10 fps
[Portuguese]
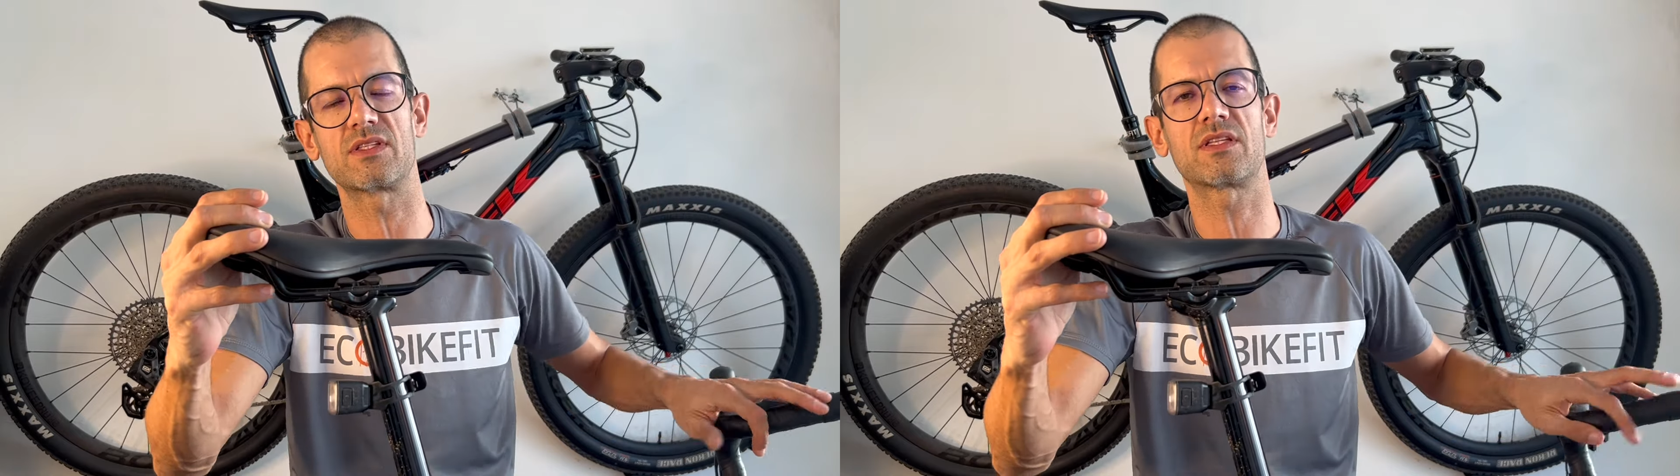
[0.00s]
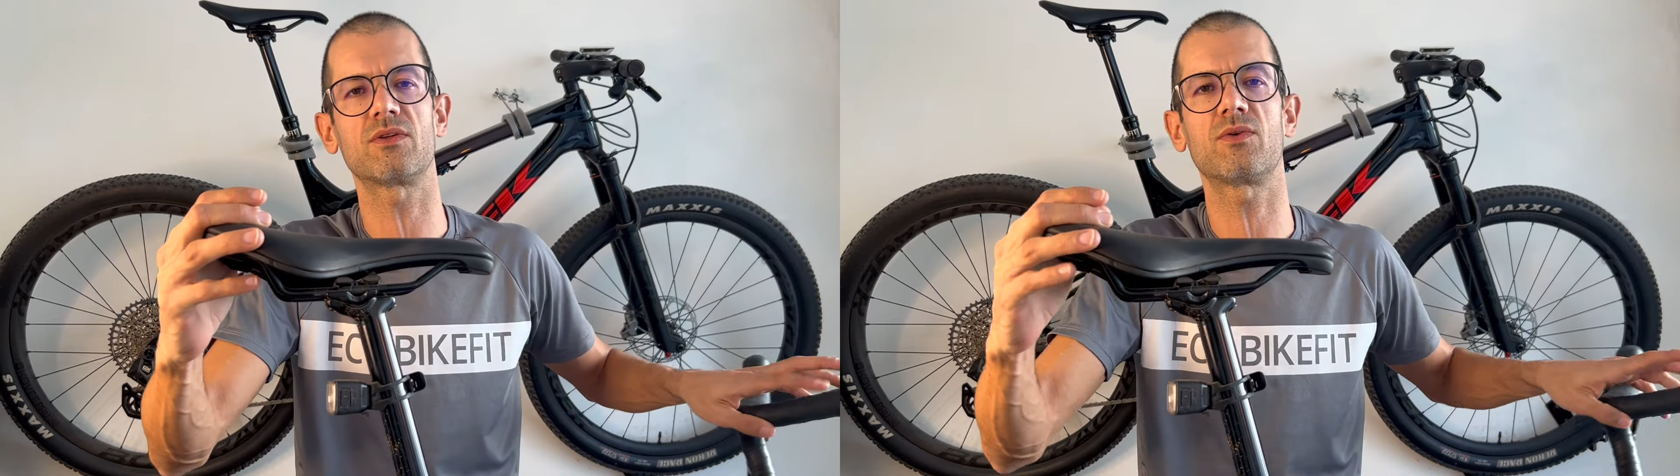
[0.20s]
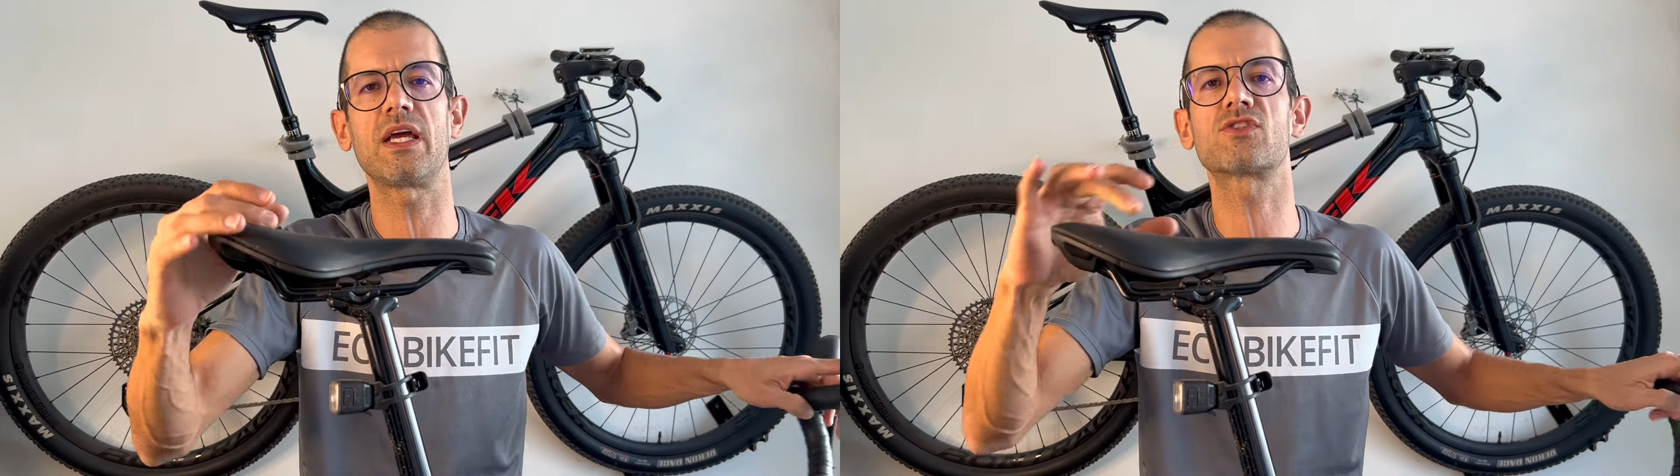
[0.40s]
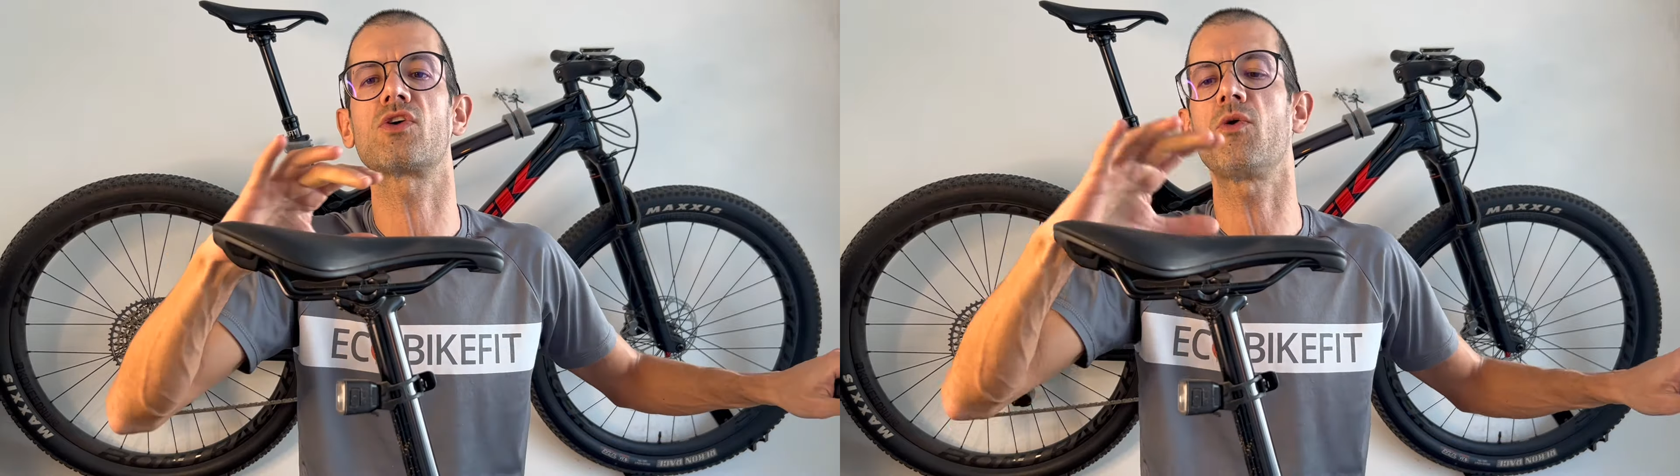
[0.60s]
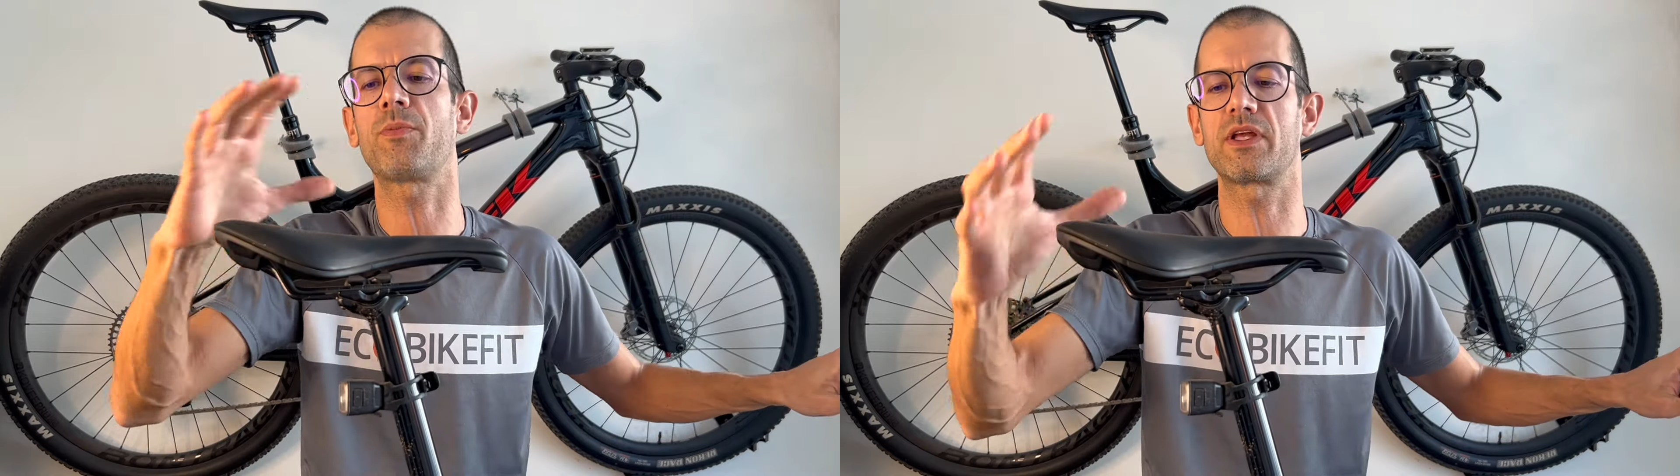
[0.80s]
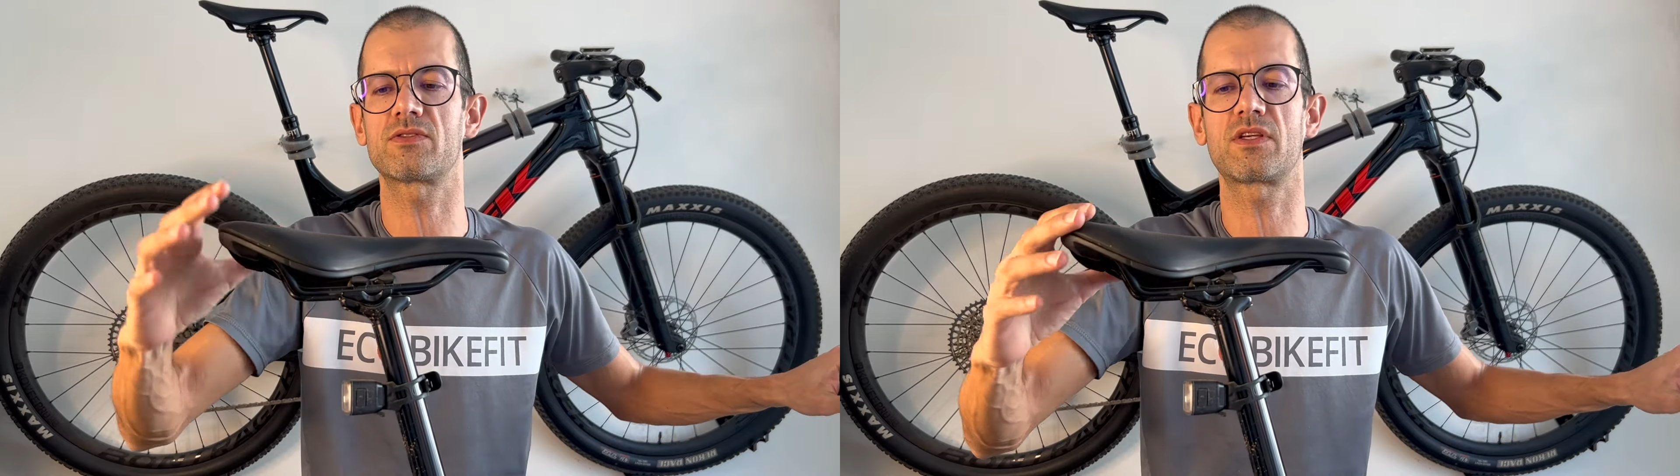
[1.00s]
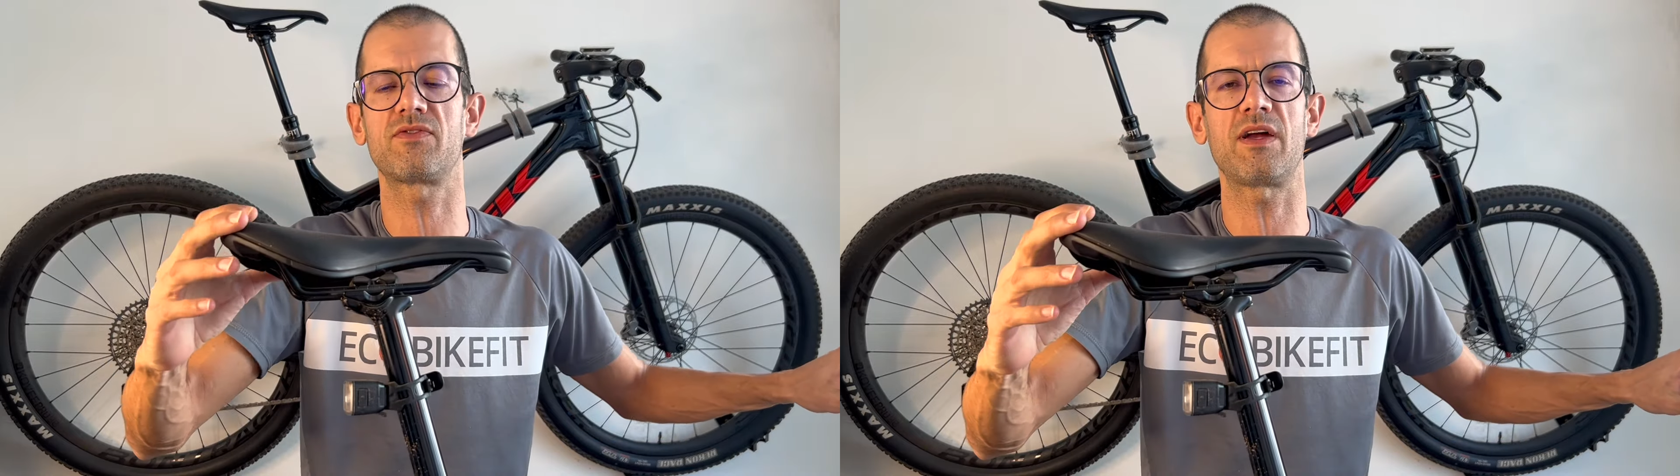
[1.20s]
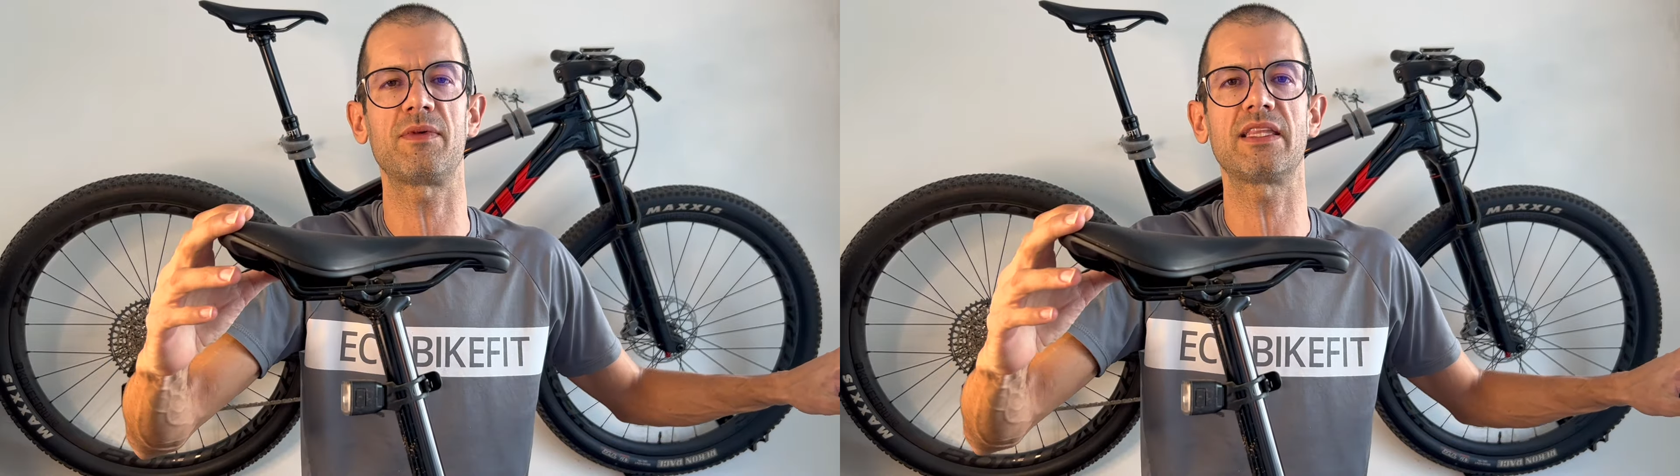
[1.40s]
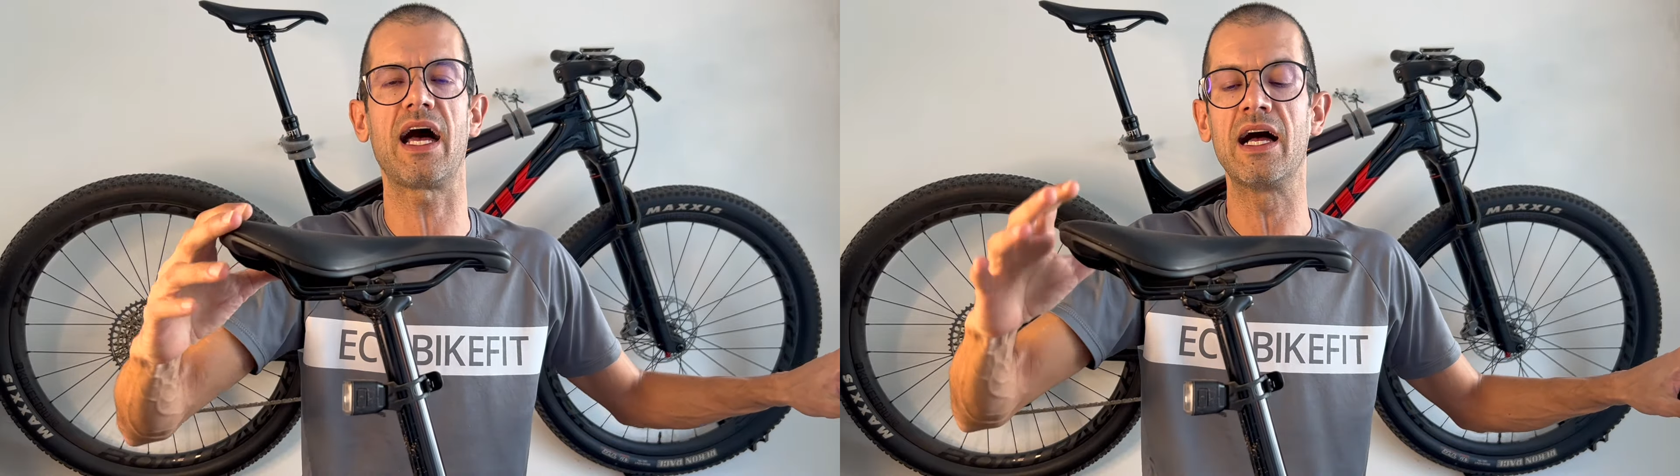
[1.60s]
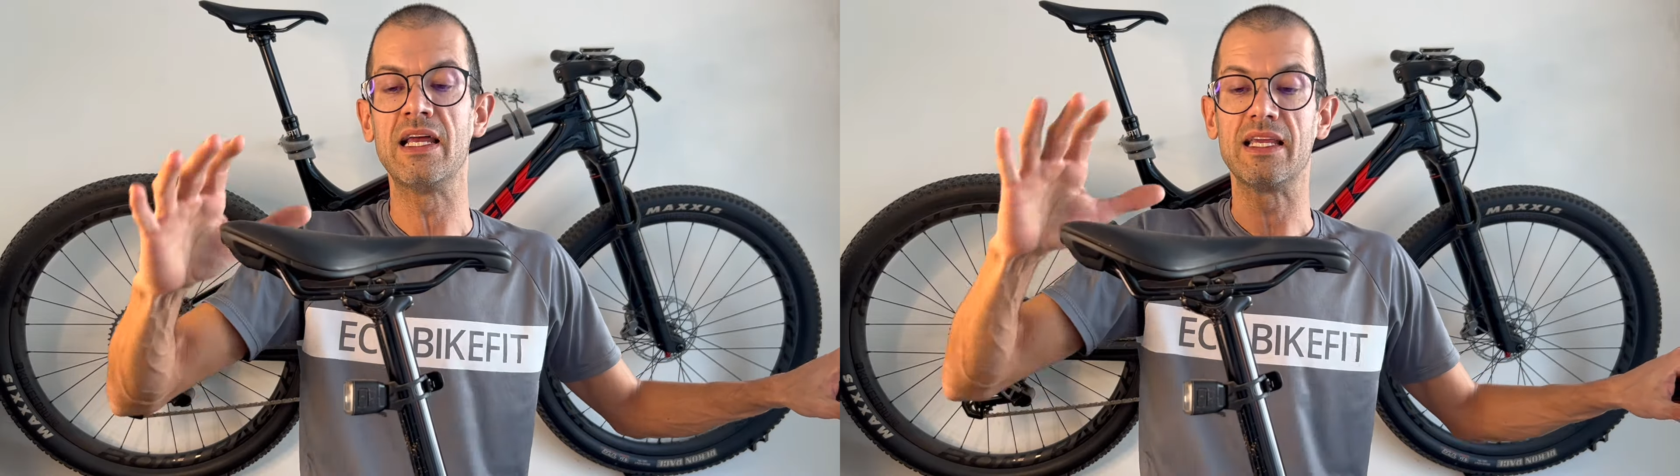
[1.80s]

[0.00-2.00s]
Então não é só o preço que vai mandar.